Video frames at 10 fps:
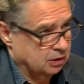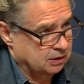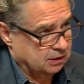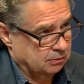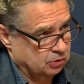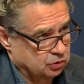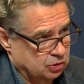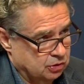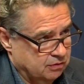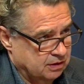o takim
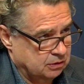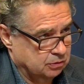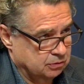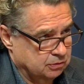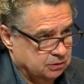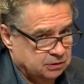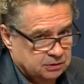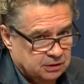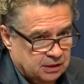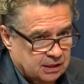odszkodowaniu, yy,